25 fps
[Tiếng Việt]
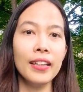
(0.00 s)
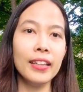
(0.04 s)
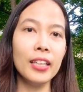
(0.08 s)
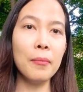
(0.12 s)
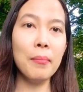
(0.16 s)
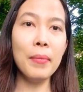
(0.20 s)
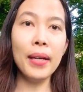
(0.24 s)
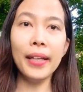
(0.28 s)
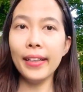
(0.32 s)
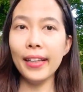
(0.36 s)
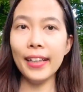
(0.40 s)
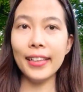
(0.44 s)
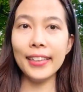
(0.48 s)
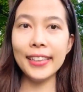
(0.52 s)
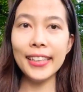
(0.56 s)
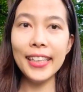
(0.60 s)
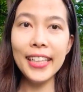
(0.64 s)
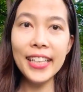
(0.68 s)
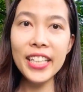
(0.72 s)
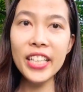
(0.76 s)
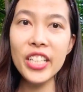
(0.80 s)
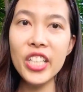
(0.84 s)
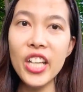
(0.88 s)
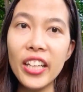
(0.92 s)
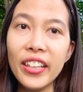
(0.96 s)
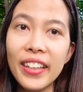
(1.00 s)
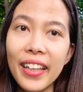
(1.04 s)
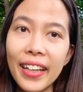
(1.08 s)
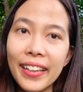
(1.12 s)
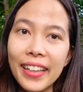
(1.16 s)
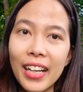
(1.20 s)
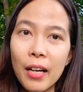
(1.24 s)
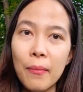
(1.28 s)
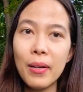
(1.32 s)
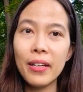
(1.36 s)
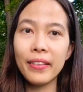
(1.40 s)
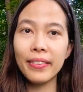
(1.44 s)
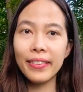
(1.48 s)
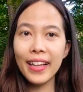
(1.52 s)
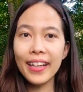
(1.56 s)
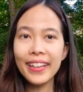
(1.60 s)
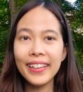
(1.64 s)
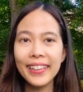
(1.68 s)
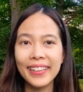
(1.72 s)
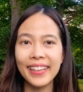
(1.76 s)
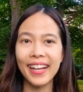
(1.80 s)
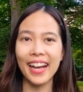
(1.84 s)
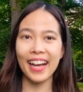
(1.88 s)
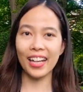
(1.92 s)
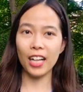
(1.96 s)
Thì mình xin chân thành cảm ơn tất
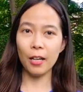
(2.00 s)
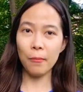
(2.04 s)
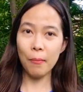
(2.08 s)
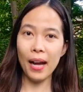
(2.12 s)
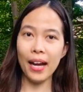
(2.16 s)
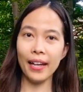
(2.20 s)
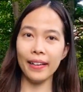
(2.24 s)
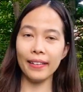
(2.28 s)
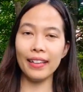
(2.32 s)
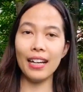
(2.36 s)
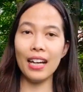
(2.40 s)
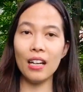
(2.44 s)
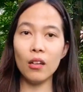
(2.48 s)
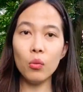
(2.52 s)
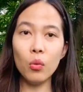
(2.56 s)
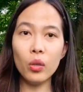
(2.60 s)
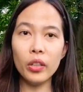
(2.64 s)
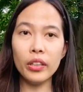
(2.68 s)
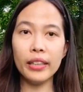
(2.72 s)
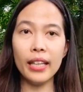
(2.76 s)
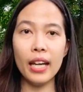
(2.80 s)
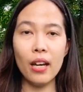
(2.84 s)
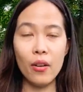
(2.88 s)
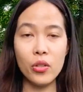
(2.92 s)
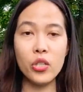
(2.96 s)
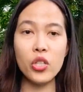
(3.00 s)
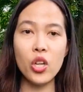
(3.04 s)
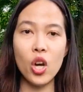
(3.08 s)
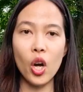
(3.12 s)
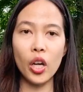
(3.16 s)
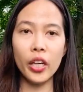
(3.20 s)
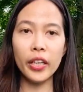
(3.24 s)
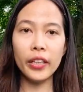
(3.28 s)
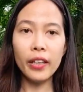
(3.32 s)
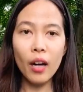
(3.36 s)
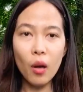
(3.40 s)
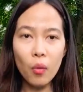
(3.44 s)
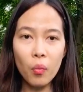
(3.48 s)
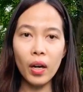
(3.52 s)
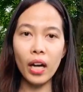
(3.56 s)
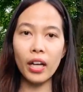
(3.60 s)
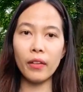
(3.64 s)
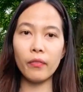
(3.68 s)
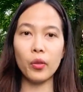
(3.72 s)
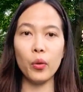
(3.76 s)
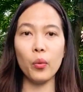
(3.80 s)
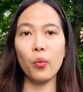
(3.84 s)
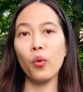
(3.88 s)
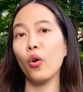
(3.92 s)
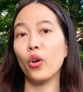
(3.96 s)
cả các bạn đã luôn theo dõi, đồng
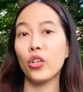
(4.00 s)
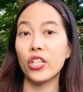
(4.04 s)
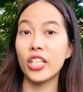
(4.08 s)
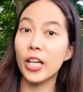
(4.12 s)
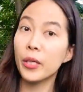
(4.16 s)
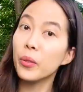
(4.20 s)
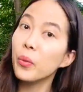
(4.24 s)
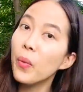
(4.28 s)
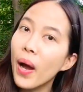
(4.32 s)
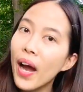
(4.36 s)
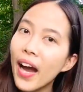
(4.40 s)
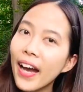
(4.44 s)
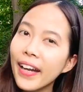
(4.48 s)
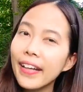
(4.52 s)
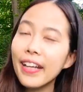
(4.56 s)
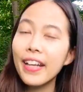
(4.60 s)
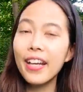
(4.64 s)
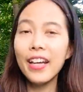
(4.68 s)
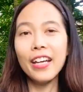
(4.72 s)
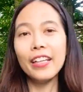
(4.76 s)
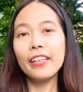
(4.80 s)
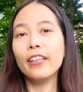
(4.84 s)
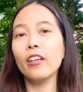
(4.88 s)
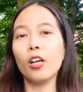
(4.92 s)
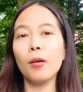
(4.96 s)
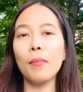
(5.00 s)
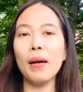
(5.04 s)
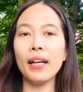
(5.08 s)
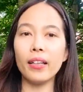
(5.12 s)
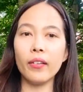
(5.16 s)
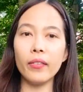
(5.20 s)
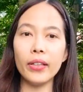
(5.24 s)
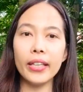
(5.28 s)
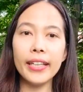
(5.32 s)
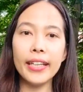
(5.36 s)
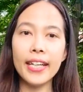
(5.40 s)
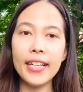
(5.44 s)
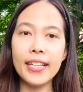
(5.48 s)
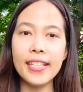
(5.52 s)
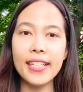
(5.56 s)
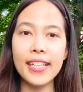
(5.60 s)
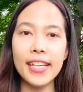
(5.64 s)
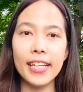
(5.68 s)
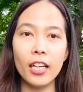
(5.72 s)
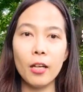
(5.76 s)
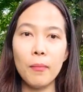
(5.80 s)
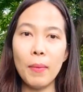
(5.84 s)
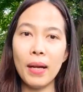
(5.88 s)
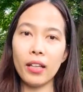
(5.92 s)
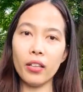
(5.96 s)
hành và ủng hộ Trang Đoàn. Nếu các bạn có ý kiến
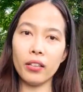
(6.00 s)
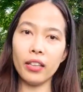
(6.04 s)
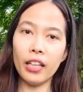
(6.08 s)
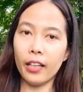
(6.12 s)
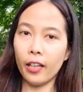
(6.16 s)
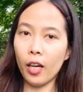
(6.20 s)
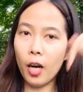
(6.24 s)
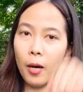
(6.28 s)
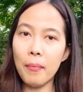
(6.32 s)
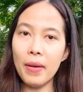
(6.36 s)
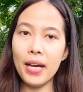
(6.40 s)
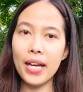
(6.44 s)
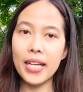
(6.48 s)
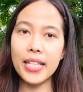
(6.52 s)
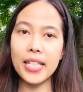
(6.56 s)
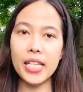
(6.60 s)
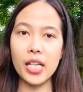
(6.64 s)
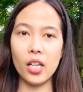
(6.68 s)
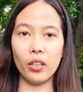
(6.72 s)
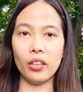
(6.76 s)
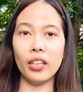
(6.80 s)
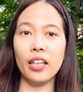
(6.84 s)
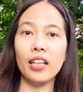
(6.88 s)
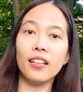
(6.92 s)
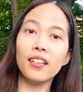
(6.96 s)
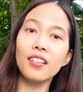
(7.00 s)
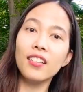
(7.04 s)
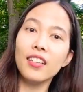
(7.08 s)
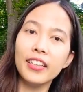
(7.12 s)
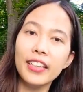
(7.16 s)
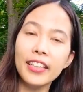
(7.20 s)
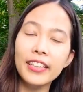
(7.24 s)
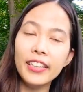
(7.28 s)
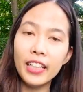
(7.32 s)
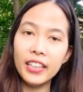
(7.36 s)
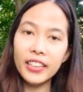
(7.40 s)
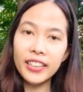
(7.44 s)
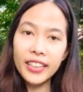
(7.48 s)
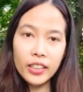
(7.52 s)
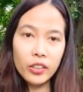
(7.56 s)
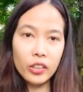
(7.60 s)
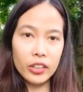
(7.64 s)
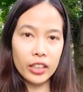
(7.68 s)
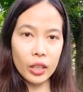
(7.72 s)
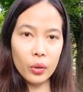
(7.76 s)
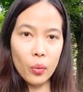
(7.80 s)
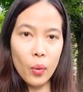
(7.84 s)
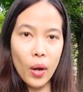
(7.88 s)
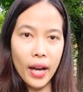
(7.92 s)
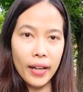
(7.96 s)
gì thì các bạn có thể comment, có thể gửi tin nhắn riêng cho
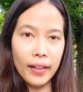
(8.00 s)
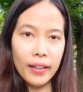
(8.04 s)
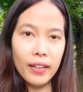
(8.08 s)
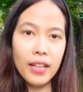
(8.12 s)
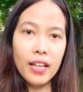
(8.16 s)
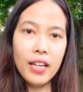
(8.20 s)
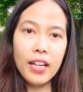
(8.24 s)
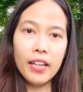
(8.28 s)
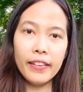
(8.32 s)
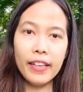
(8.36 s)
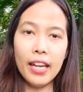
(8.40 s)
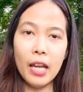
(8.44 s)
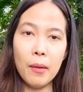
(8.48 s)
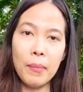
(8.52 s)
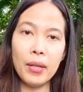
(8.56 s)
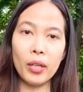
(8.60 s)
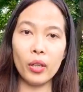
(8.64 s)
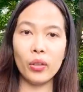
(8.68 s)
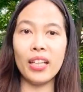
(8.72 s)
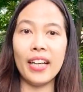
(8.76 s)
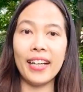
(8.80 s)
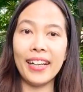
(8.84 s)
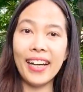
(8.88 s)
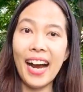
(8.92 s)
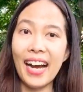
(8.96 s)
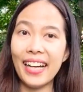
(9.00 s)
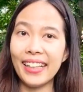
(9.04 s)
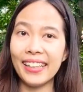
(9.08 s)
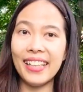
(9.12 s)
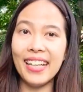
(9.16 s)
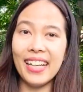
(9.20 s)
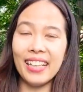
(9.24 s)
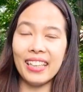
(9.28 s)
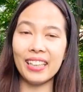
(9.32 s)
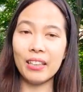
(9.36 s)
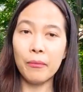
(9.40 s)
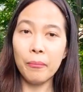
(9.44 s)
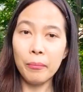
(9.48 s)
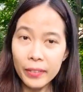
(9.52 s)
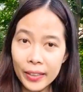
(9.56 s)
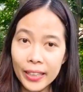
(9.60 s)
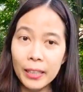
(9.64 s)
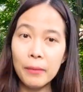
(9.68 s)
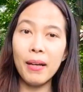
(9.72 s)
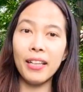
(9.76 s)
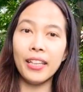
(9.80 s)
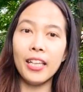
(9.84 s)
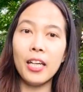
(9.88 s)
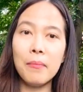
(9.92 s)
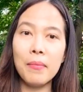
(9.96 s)
Trang Đoàn để mình có thể cải thiện
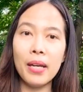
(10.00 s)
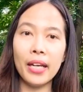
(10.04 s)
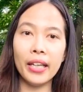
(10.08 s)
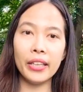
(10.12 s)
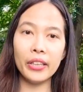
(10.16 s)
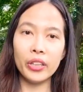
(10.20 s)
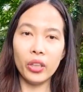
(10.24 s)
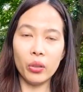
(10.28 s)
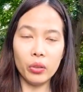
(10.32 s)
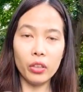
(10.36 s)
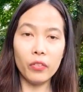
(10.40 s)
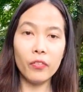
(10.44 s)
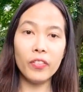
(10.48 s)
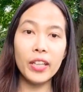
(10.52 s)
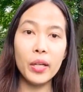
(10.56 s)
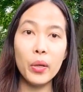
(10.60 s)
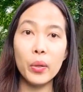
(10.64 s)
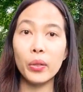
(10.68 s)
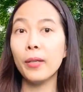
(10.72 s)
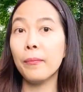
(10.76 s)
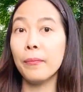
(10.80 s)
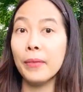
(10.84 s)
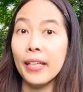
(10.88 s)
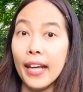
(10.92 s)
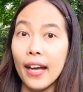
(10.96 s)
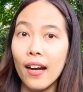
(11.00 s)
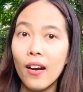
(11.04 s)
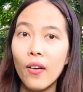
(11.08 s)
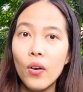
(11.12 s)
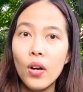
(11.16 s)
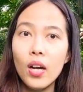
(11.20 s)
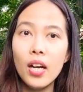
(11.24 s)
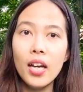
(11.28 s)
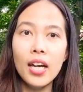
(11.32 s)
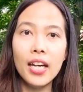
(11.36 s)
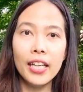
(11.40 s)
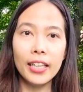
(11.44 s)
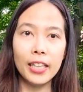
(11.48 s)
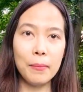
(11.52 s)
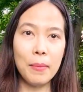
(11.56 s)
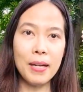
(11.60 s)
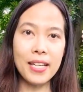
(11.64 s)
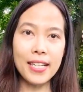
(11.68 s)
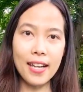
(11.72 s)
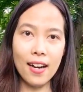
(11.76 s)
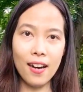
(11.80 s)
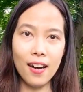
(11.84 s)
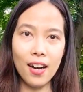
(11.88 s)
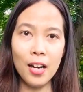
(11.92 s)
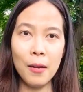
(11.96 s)
chính bản thân mình trong những video tiếp theo. Thì bây
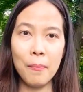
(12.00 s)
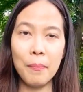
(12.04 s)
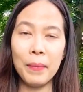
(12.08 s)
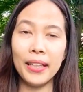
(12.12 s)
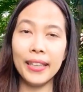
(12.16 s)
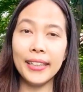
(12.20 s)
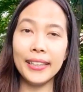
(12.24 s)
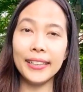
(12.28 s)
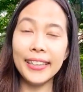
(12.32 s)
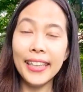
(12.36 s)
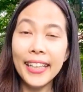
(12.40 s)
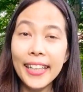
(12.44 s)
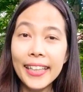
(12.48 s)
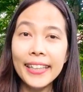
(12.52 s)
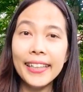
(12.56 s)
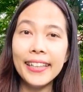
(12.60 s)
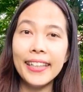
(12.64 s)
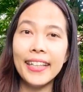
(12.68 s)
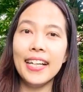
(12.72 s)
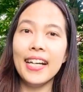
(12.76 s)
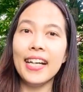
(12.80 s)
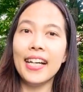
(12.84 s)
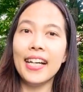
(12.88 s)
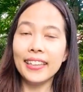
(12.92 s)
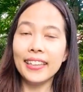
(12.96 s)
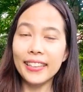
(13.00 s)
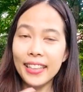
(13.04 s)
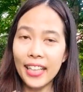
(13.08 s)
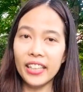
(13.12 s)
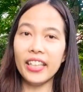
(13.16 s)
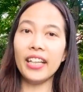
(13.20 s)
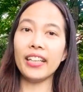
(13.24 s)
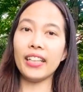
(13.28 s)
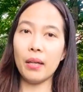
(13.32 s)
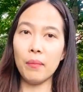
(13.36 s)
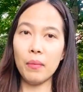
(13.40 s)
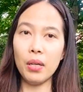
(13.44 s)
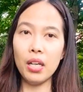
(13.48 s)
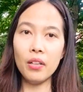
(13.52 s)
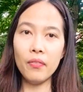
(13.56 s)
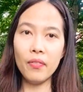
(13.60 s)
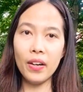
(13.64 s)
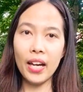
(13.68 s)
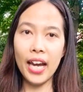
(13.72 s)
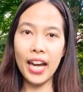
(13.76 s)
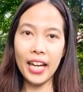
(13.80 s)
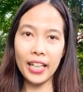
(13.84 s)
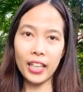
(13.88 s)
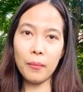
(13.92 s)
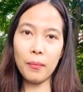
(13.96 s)
giờ mình xin chân thành cảm ơn
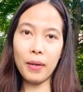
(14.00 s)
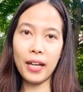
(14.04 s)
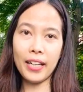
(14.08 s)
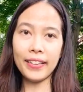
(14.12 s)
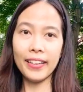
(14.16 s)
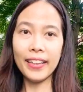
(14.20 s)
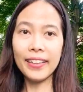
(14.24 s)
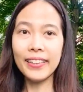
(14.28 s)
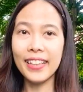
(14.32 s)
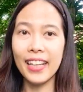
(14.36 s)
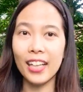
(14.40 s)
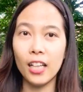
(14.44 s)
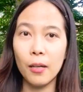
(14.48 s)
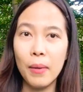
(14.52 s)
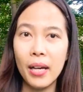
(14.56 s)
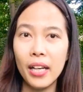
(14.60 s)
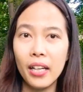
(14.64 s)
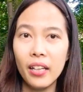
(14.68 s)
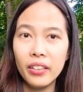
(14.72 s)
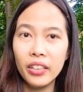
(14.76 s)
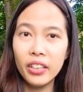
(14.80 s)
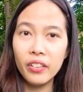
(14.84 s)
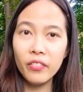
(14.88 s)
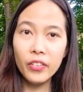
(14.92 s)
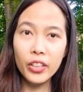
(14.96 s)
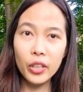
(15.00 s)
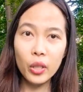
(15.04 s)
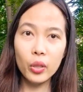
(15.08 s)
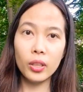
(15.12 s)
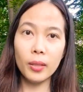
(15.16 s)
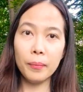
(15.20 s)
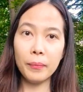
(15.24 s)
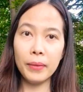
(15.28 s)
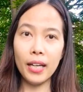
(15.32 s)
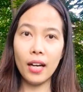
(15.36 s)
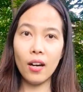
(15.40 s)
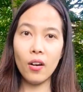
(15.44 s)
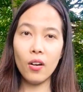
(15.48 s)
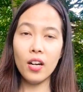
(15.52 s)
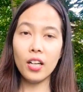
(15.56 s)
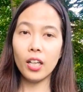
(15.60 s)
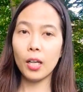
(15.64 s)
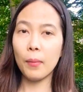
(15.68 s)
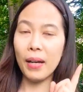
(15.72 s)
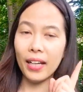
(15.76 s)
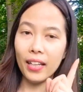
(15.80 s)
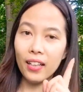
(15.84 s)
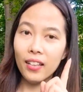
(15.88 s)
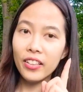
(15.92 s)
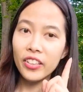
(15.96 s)
và hẹn gặp lại tất cả các bạn ở những video tiếp theo.
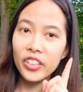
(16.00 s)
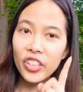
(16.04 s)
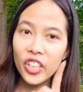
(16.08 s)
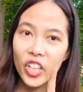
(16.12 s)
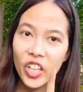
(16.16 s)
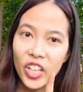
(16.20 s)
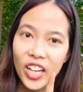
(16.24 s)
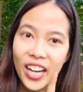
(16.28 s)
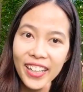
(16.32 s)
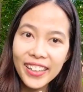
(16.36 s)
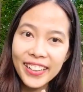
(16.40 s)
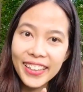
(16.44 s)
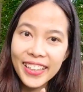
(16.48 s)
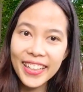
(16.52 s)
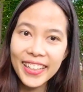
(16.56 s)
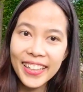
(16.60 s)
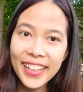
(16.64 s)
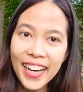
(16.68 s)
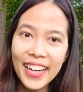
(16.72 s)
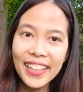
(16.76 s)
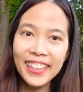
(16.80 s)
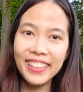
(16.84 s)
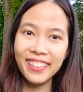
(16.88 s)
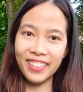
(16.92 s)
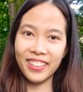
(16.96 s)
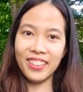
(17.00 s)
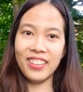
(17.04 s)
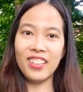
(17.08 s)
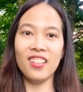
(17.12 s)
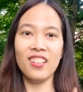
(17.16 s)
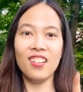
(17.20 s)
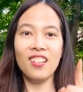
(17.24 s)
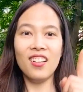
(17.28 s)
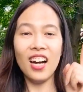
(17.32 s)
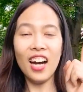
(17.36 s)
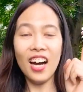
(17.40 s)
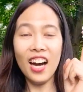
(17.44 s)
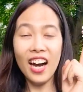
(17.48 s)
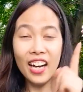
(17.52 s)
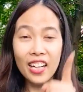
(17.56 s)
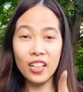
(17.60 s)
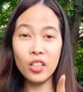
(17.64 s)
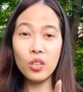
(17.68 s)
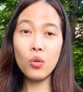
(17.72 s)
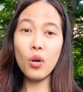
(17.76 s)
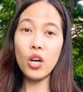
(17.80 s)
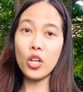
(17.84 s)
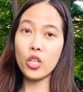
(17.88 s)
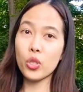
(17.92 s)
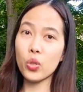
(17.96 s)
Các bạn ơi, nhớ đăng ký kênh, nhớ
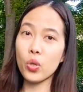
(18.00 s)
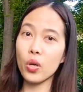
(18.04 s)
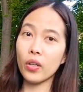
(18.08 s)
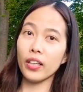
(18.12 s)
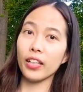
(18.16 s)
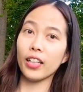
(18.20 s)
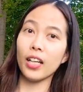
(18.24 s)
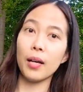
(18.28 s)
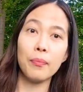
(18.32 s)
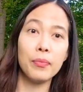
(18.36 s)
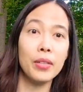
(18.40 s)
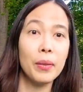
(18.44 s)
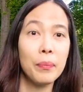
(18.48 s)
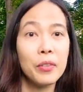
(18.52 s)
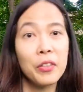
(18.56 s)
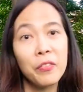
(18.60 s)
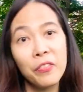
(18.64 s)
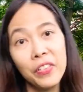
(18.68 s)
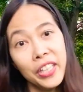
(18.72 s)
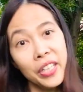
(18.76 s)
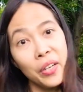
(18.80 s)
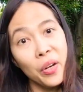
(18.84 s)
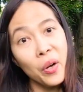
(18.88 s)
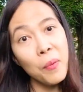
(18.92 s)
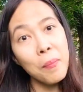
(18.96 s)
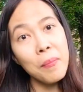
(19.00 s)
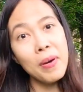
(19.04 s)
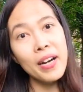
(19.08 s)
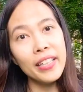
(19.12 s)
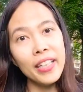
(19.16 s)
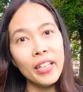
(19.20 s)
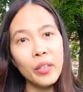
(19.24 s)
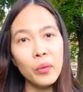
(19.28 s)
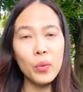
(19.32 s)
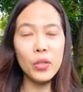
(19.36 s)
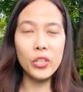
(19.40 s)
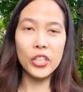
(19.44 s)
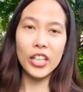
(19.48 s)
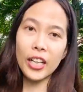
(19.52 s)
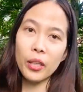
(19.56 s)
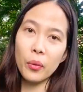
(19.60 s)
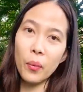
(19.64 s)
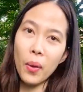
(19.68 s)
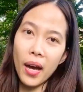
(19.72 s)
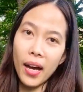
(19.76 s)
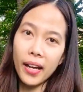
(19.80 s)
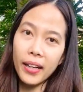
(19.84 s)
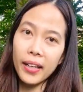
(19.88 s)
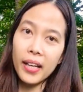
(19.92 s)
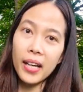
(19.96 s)
ấn quả chuông để cập nhật những video mới nhất của Trang
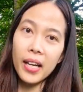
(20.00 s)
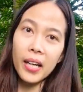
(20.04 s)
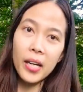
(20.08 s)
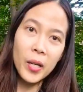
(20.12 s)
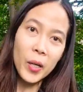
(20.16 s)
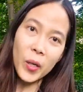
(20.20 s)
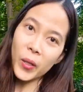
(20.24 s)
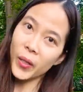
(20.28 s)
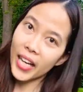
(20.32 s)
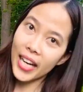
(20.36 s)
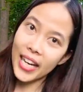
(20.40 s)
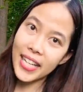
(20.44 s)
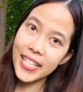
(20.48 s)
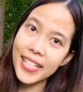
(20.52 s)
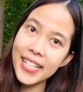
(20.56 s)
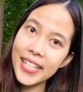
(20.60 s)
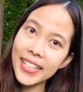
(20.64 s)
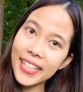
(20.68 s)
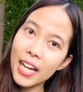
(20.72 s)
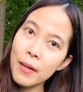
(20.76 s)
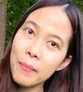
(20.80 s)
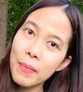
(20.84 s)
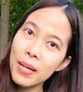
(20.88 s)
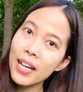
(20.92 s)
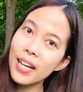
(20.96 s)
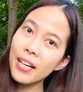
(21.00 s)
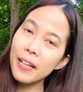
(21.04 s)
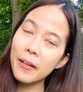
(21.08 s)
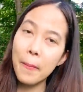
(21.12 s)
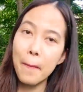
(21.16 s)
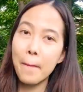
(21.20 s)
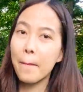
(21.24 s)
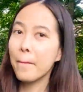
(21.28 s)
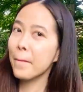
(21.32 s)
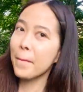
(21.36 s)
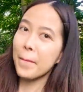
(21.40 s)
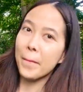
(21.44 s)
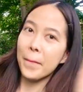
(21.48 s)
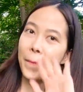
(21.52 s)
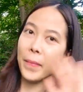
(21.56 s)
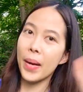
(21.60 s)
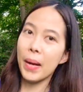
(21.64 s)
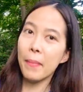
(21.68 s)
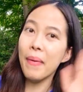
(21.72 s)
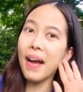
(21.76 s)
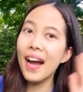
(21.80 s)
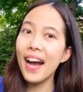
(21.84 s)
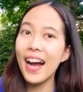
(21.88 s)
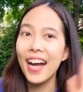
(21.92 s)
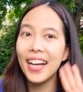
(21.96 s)
Đoàn. Ok, xin cảm ơn.
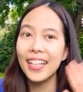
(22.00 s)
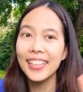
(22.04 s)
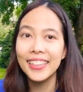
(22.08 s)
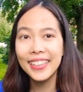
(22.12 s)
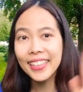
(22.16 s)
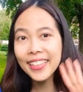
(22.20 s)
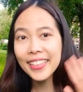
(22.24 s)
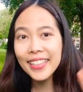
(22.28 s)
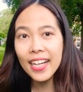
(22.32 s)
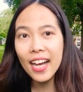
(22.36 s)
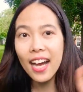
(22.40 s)
Bye bye, xin